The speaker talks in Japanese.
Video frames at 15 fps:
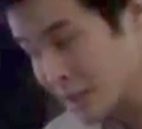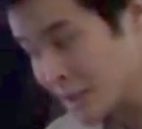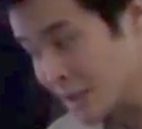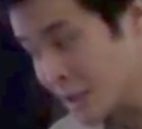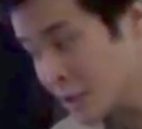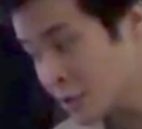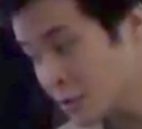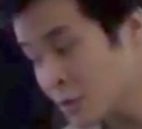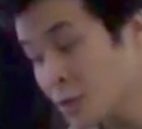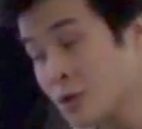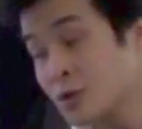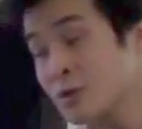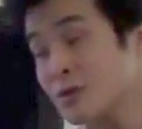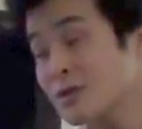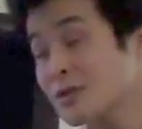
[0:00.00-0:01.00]
ツイートの
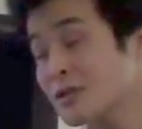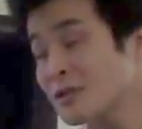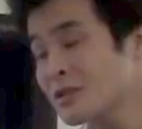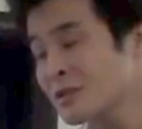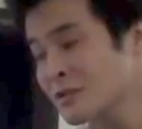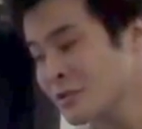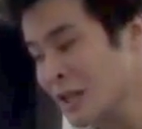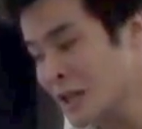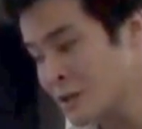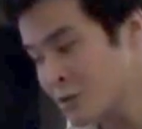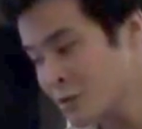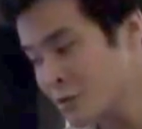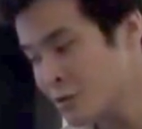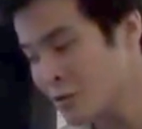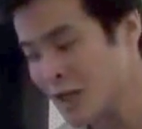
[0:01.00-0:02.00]
元となる
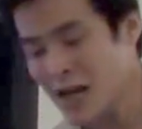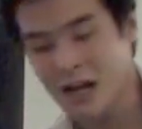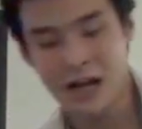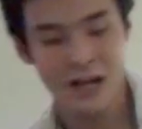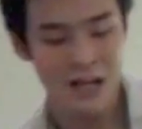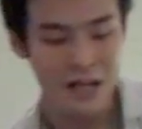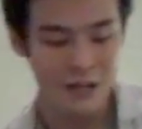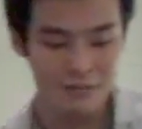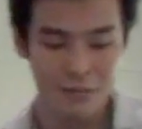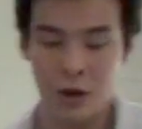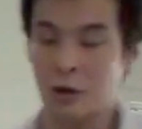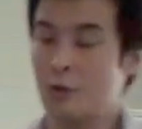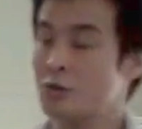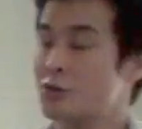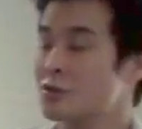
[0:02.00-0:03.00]
情報が、ま
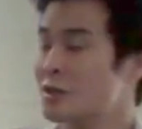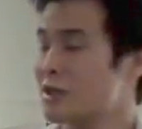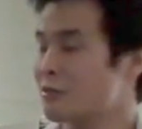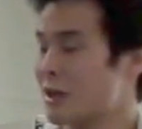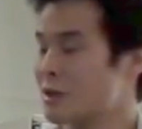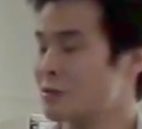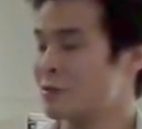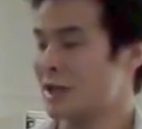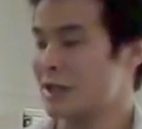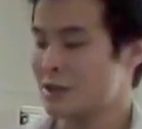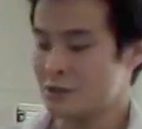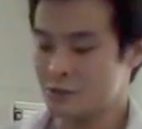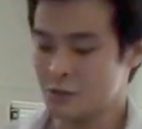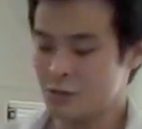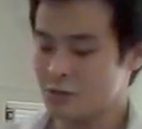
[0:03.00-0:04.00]
あ、本当なのかどうかっ
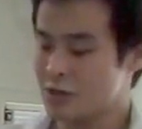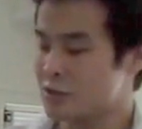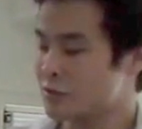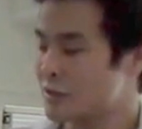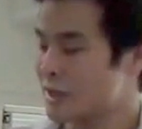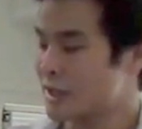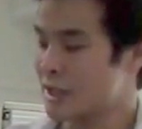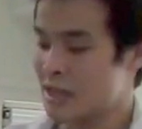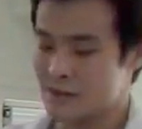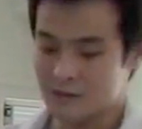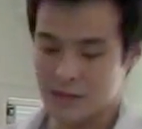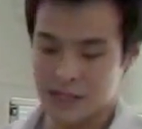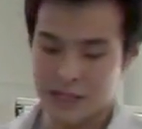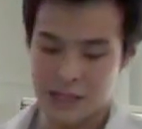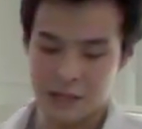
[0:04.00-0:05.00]
ていうのを自動的に
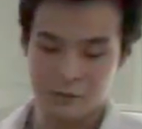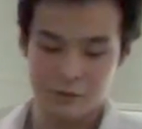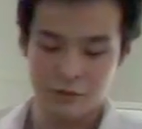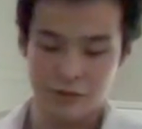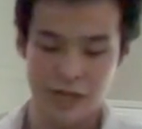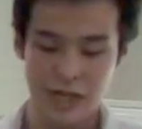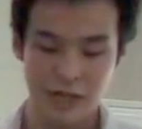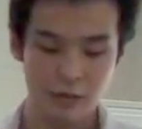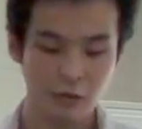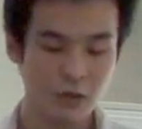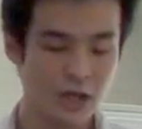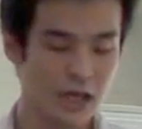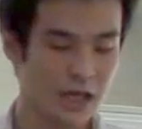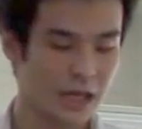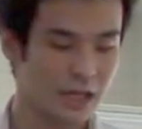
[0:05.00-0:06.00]
判断できるのではないか
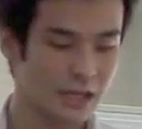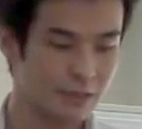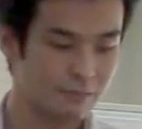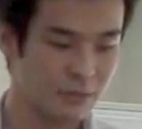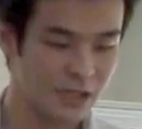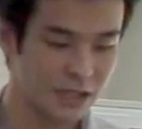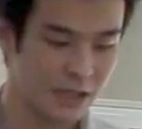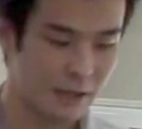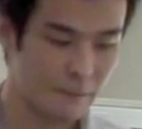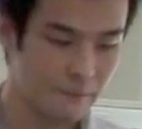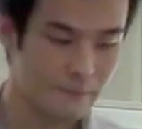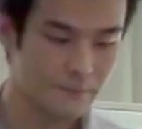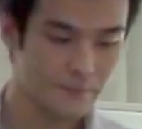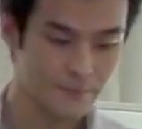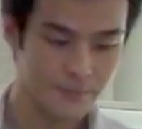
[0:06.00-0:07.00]
と考えました。
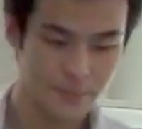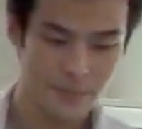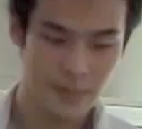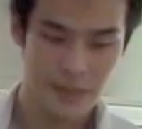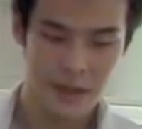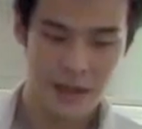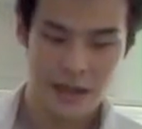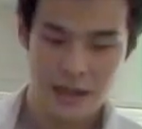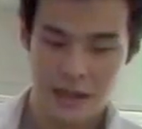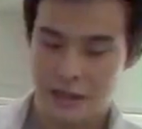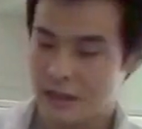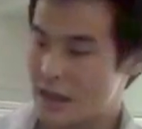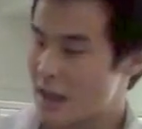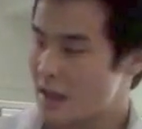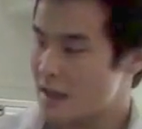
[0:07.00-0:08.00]

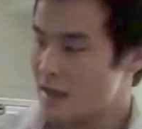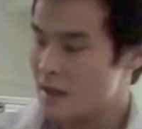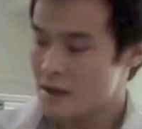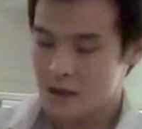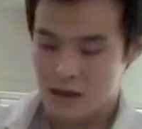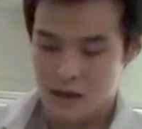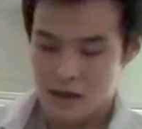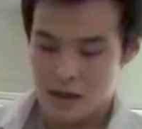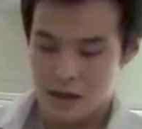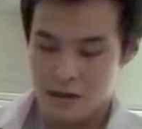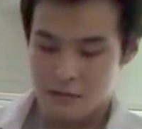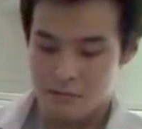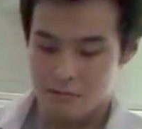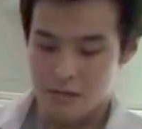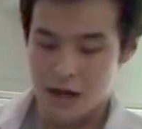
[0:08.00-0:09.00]
で
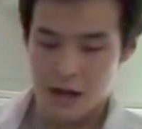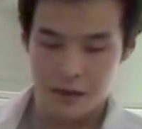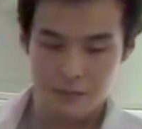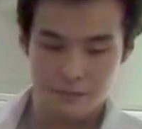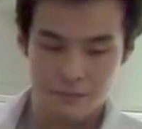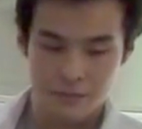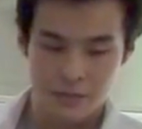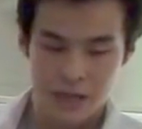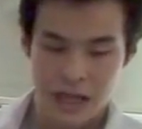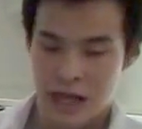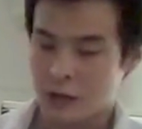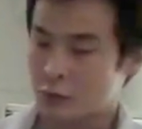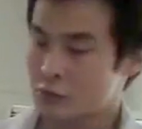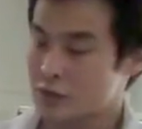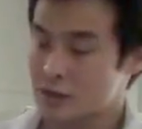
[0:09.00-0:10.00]
まあ
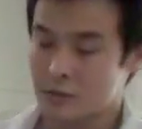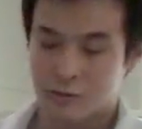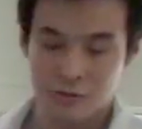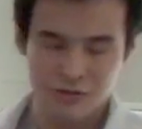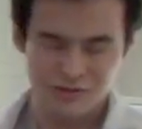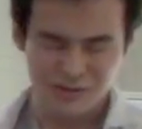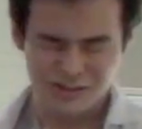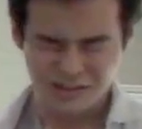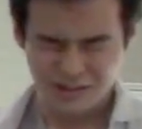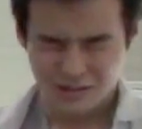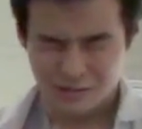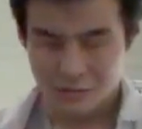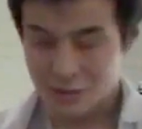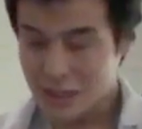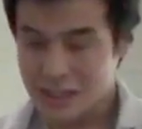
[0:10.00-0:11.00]
えー、ここ
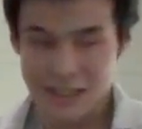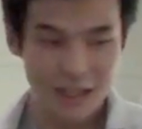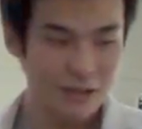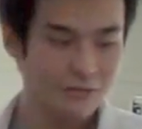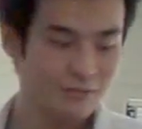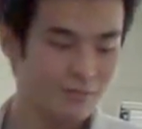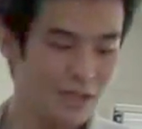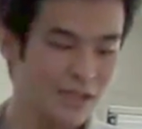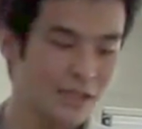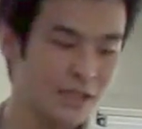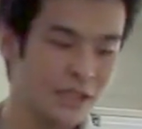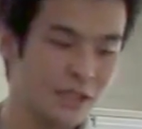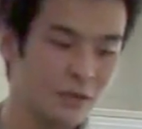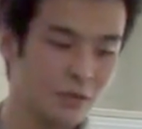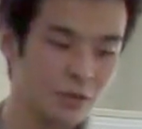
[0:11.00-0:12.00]
ここで使う、まあ、
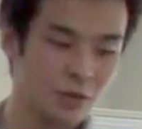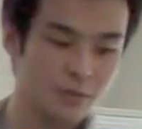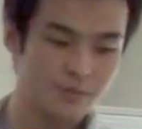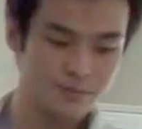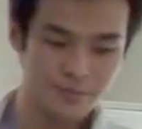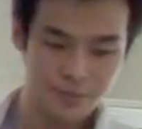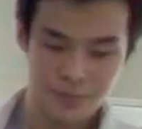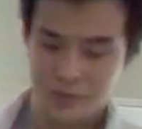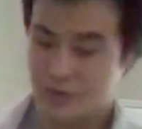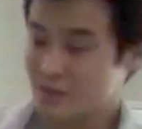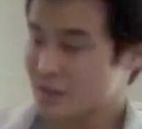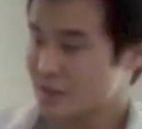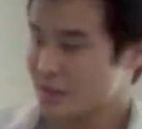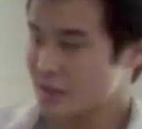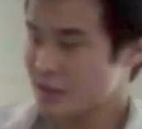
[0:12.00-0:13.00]
ツイートの
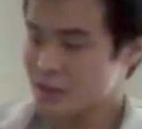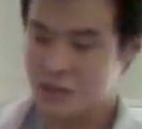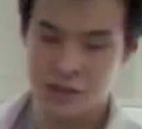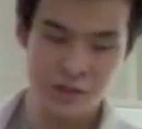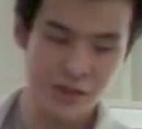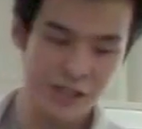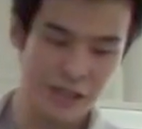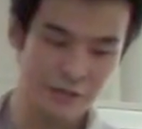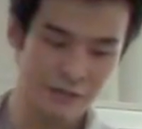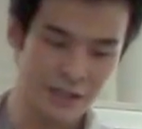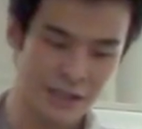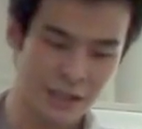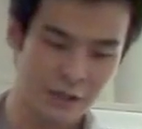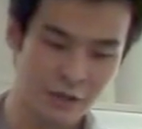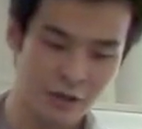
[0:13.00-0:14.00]
種類なの
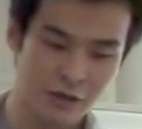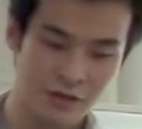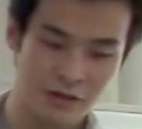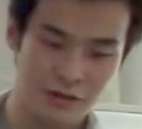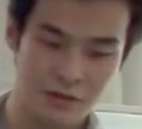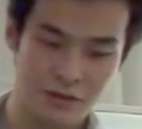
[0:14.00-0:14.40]
ですけど、